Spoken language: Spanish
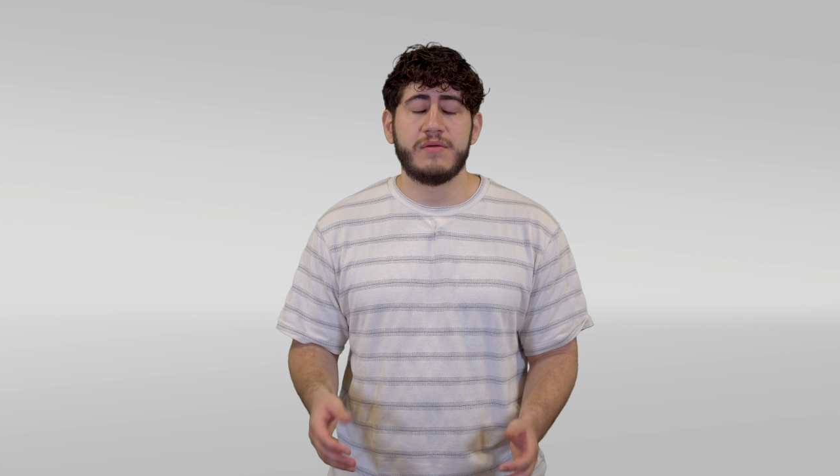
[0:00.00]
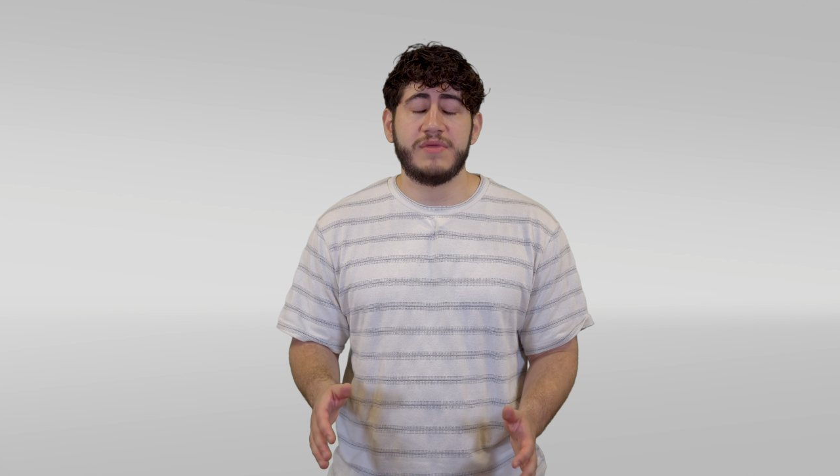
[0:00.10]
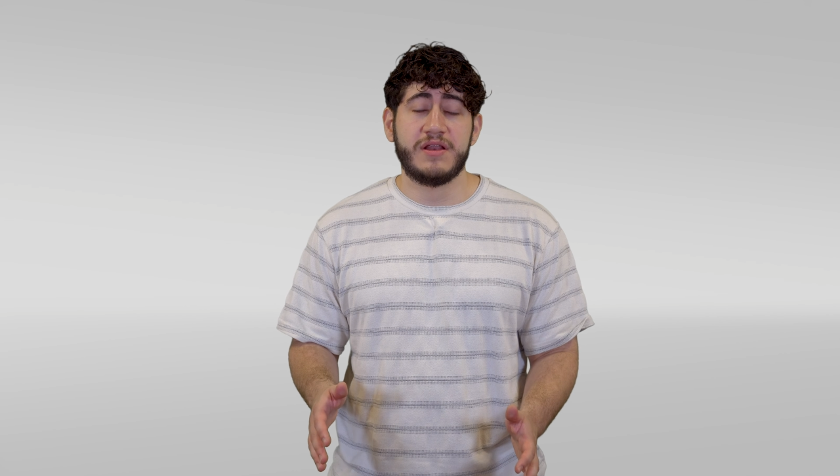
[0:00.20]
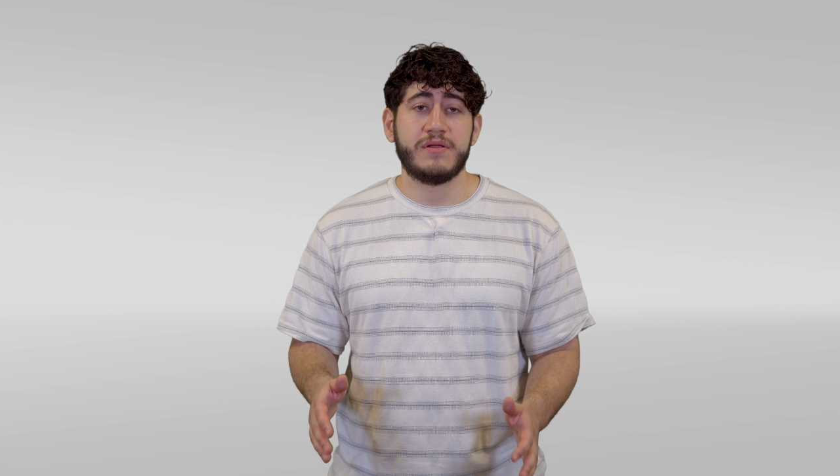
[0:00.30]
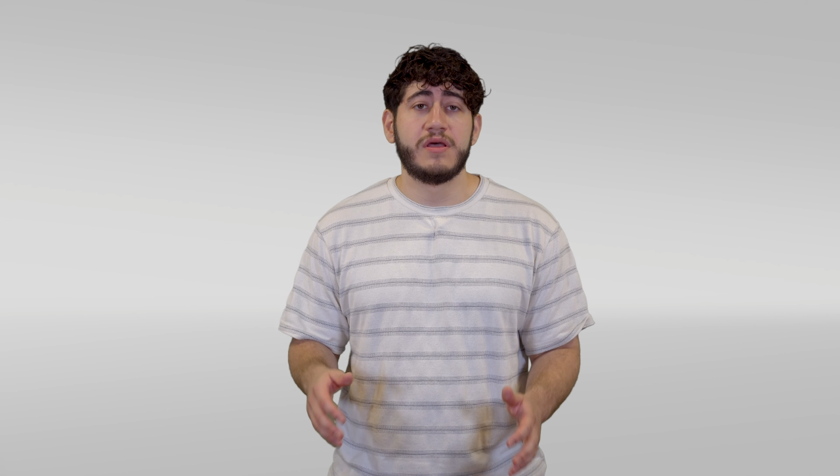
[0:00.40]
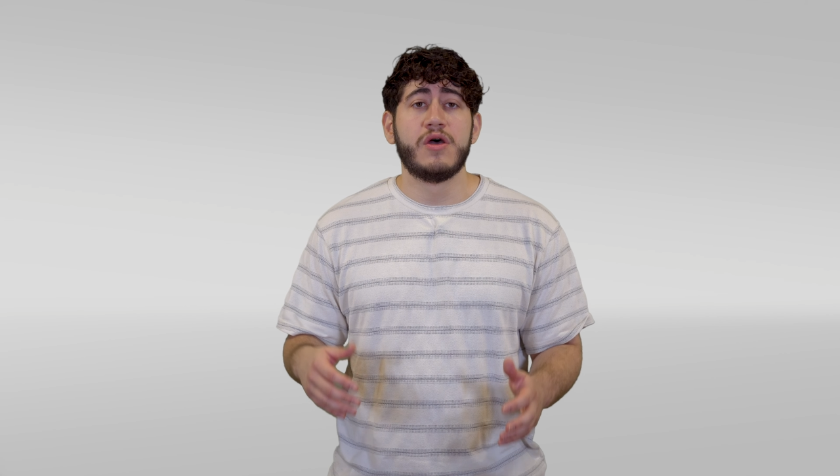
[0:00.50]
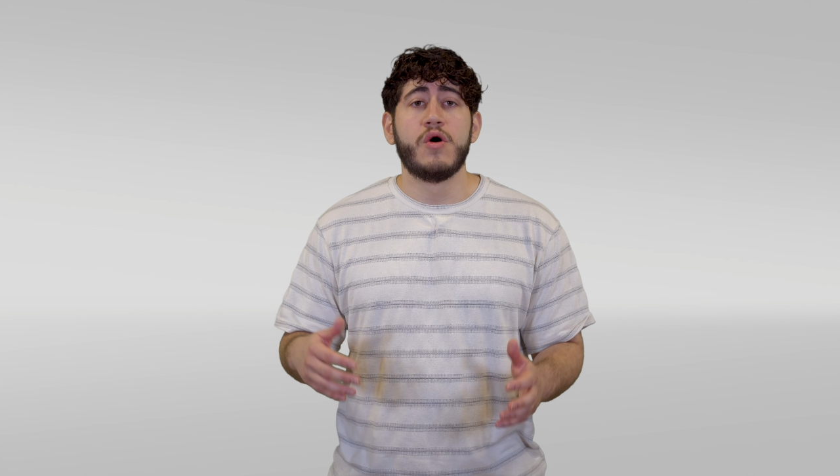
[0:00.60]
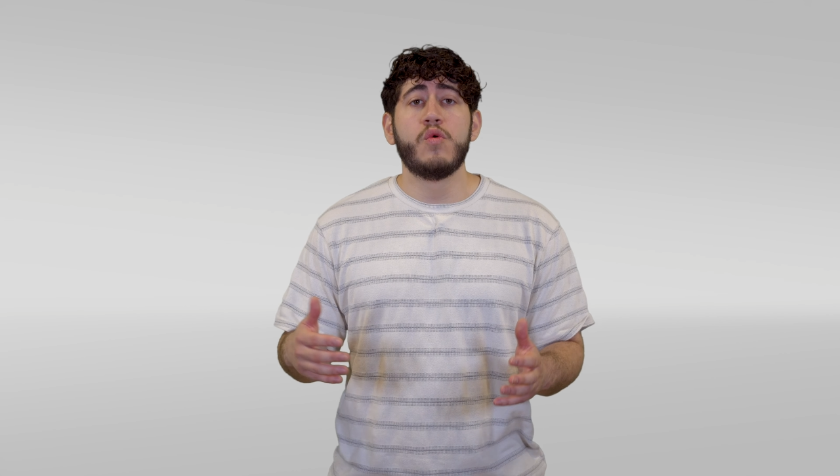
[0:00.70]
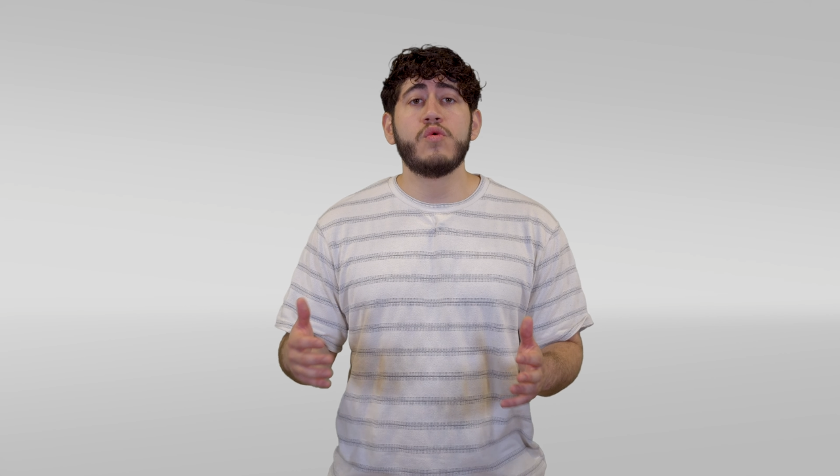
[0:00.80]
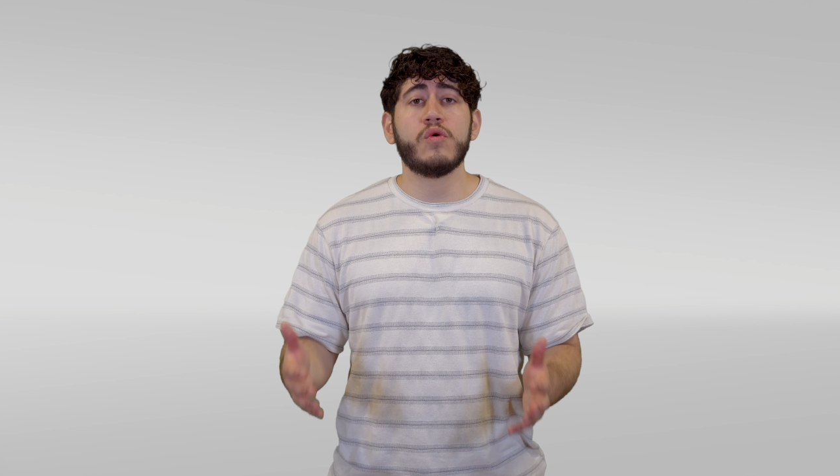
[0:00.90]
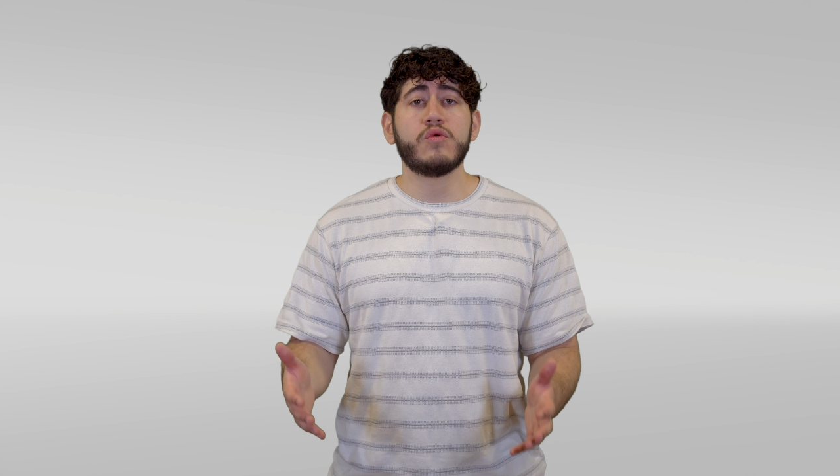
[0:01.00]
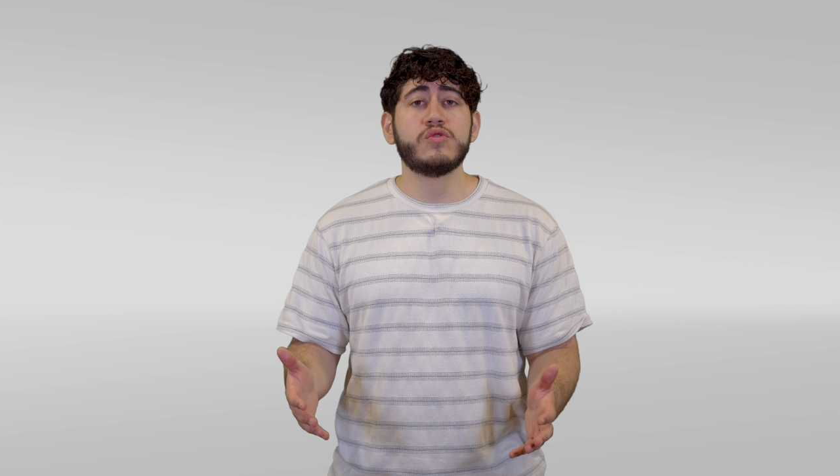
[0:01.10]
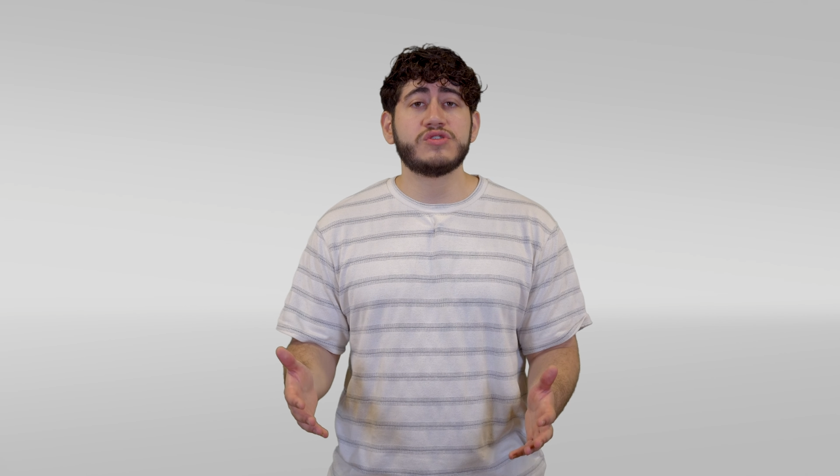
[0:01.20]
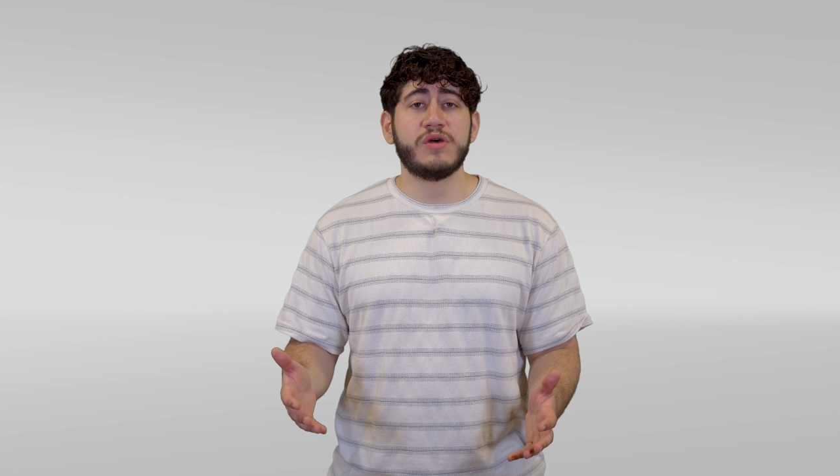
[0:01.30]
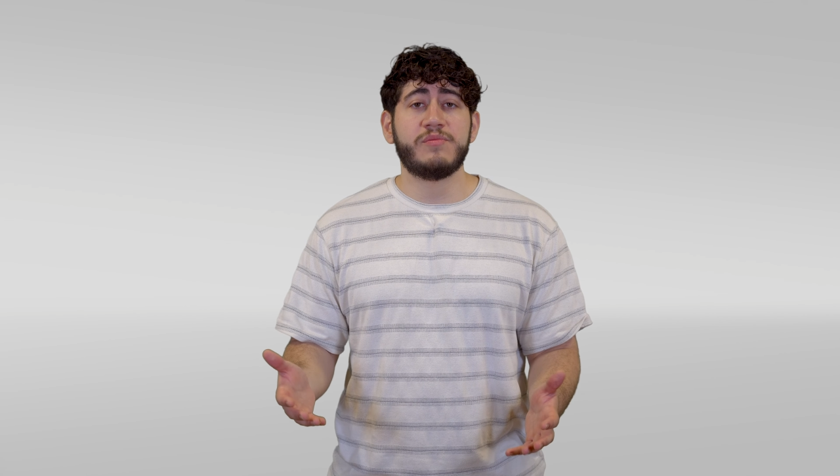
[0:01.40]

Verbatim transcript: Bien, un concurso de